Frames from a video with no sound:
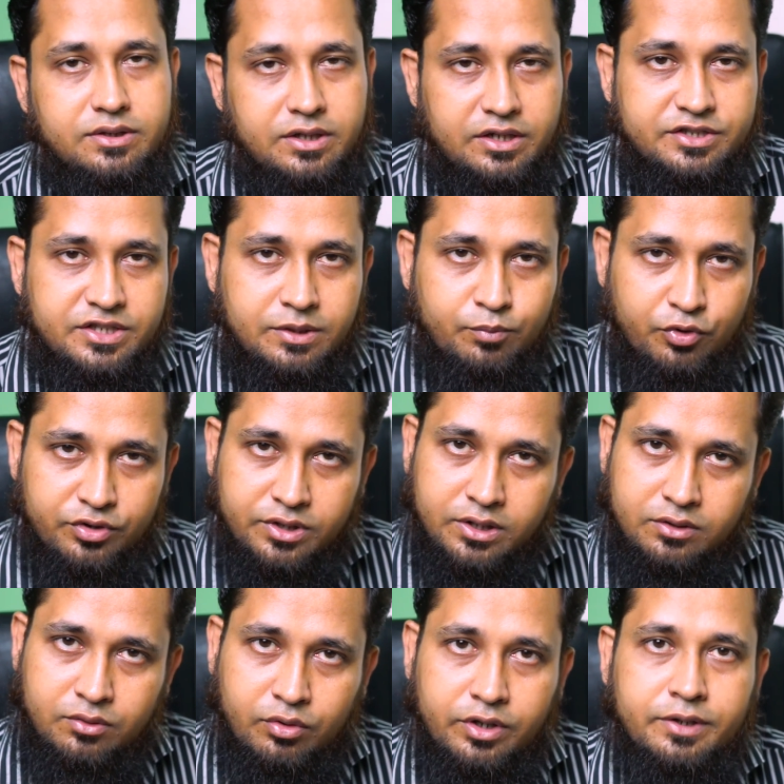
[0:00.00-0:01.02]
তারা সেটা
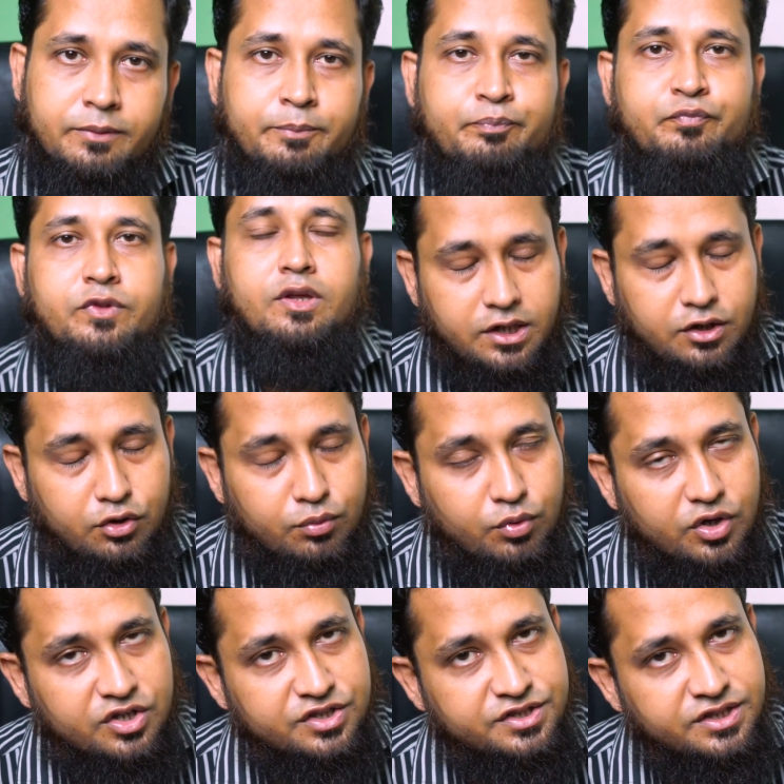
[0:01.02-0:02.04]
পরিধান করেন যারা
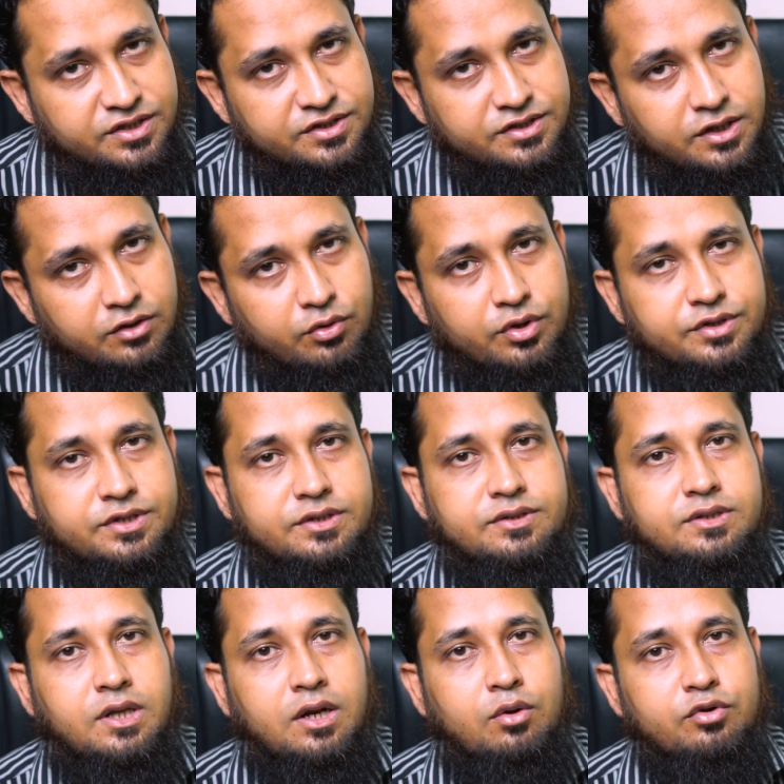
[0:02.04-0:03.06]
নব্যাকাশ যান যারা রয়েছেন
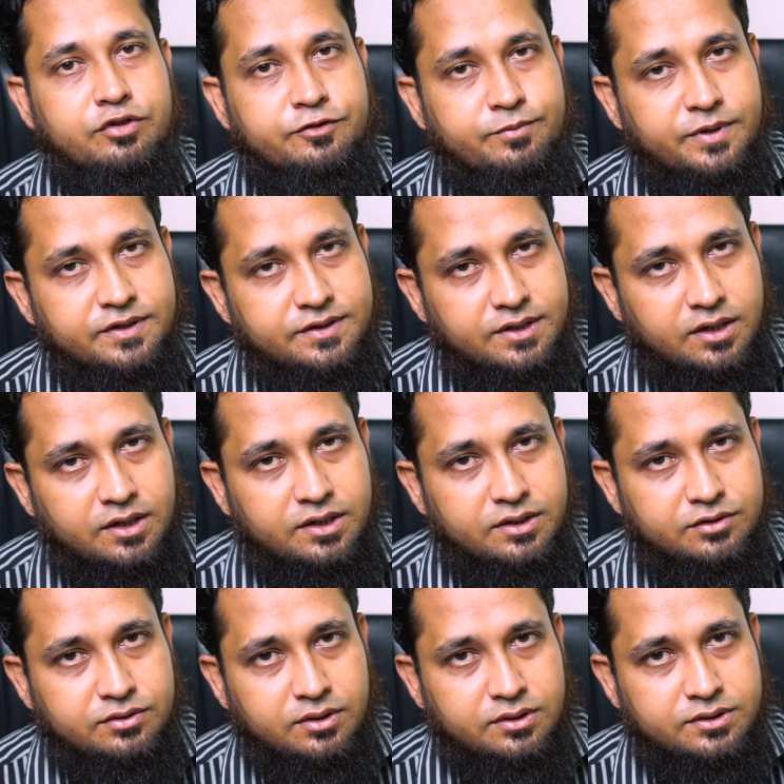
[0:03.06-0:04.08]
তারাও স্পেস করে
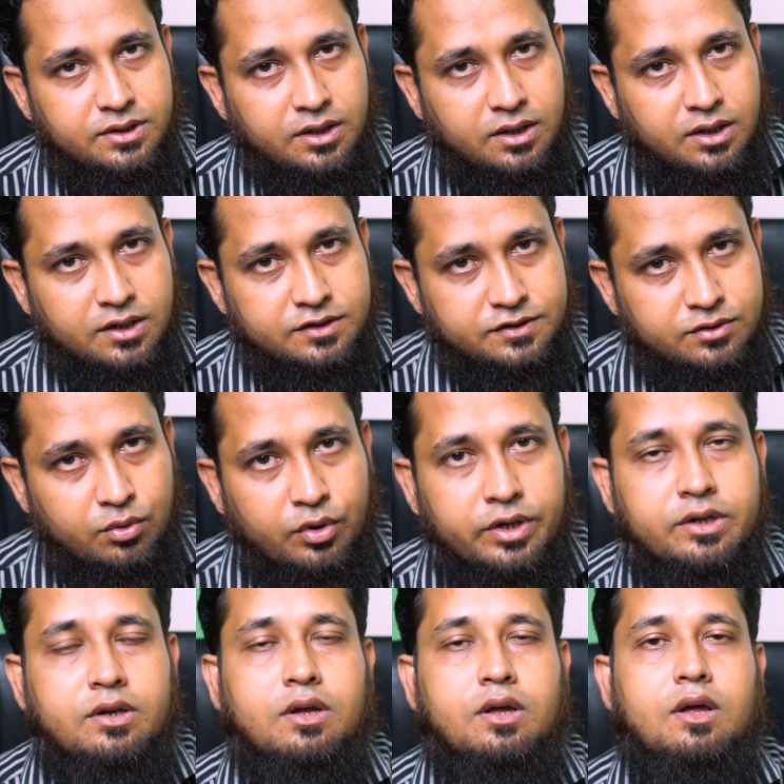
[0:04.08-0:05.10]
যারা কাজ
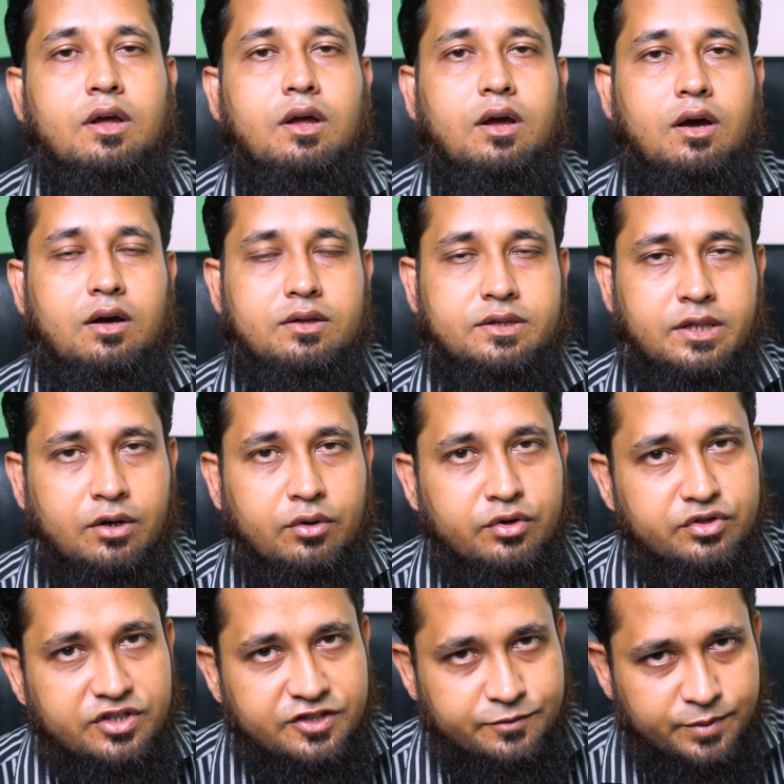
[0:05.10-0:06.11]
করেন তারাও
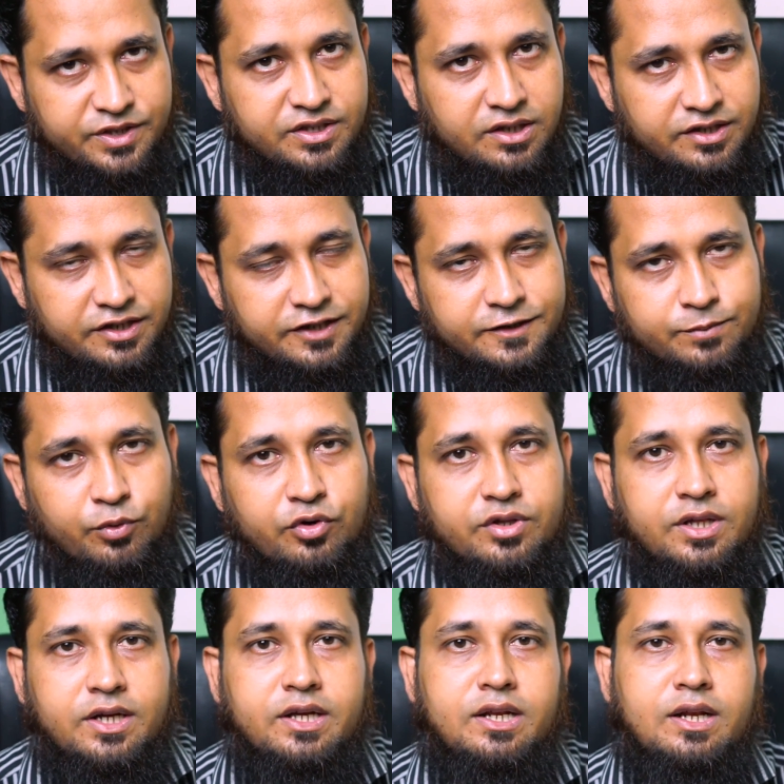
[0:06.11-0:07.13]
কিন্তু স্পেশাল ড্রেস
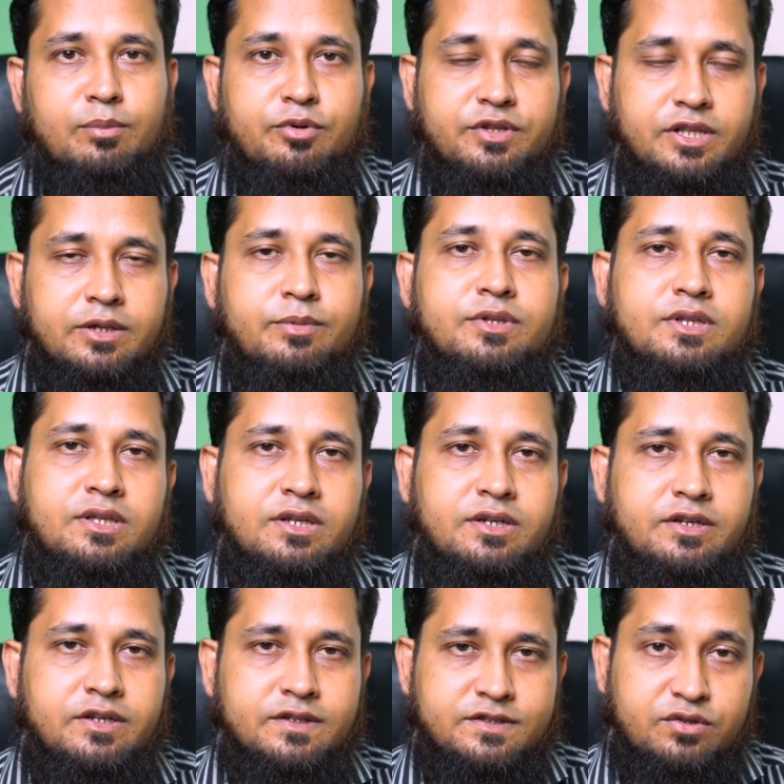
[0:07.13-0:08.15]
পরে থাকেন আপনি দেখবেন
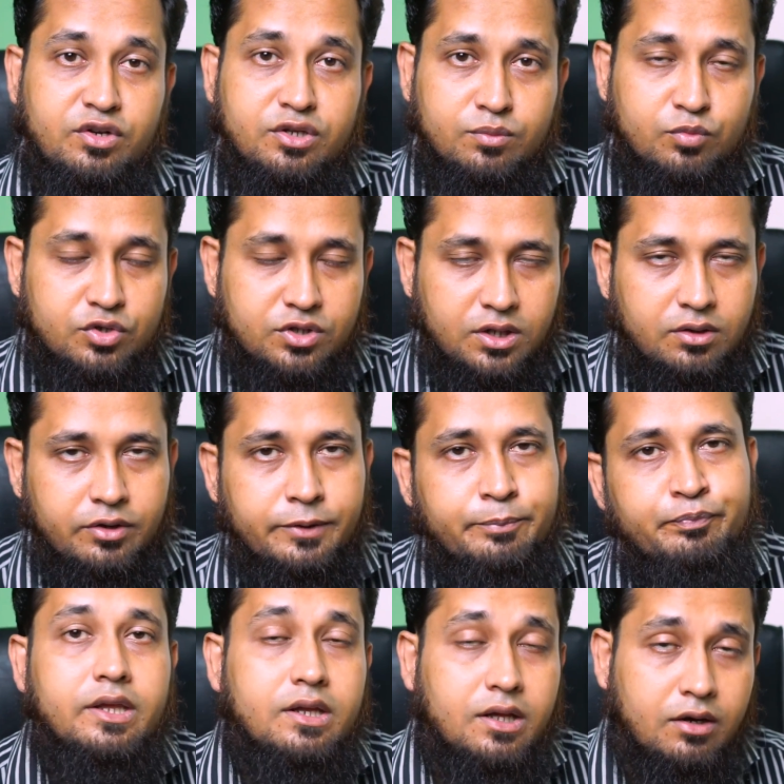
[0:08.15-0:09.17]
তাদের ড্রেসটা অনেক মোটা হয়
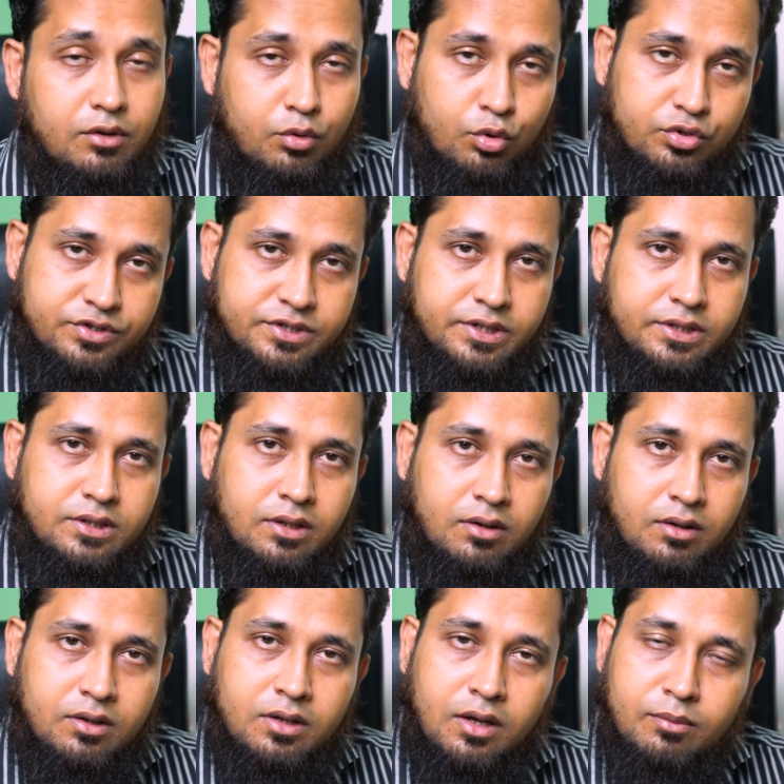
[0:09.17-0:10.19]
এর কারণ হচ্ছে
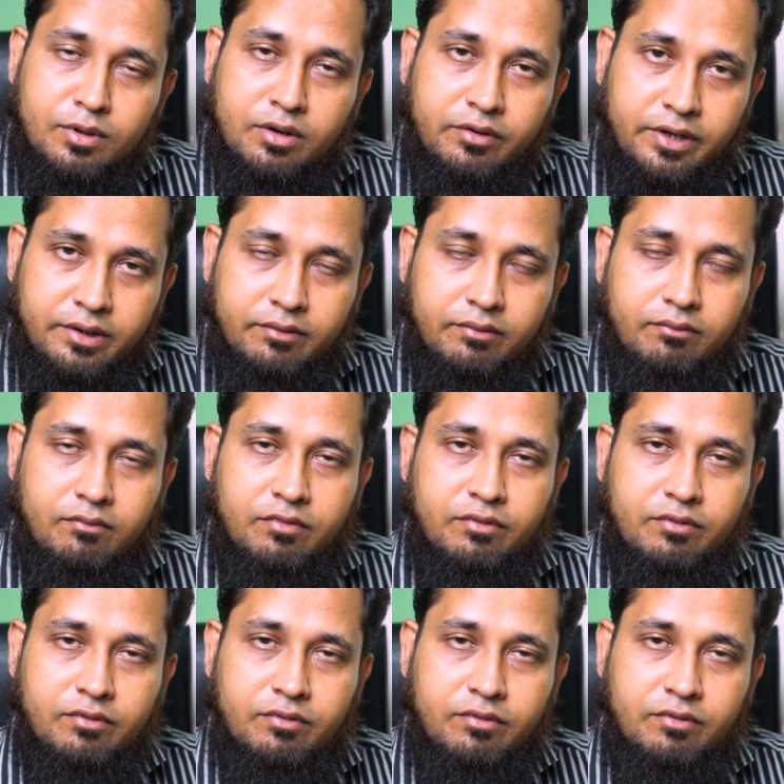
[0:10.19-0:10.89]
তারা গামা রের